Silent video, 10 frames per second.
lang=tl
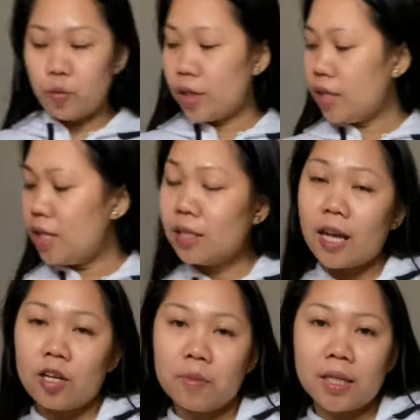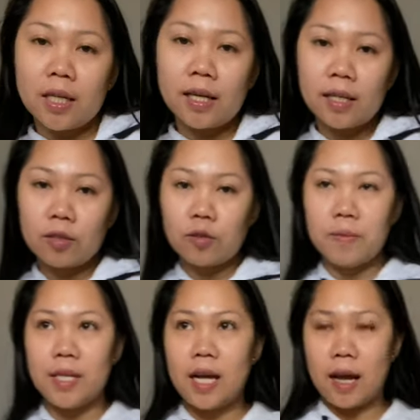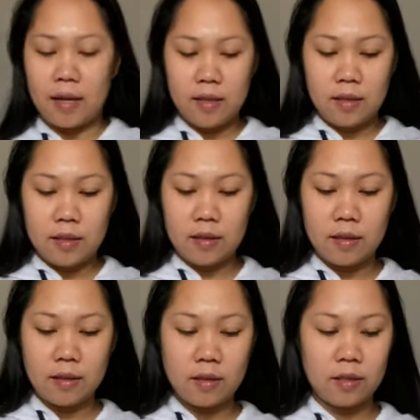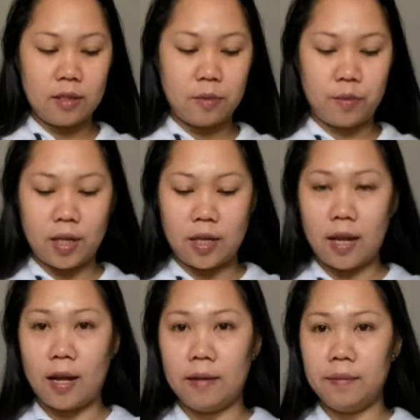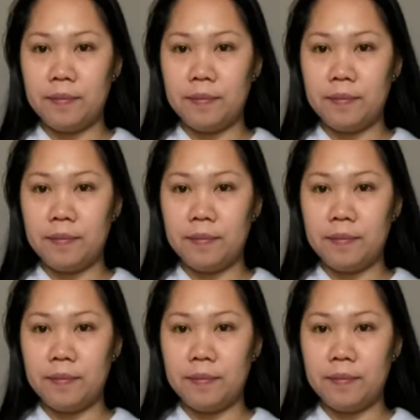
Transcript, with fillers: pwede din tayo maglagay ng tubig, guys. Spray lang.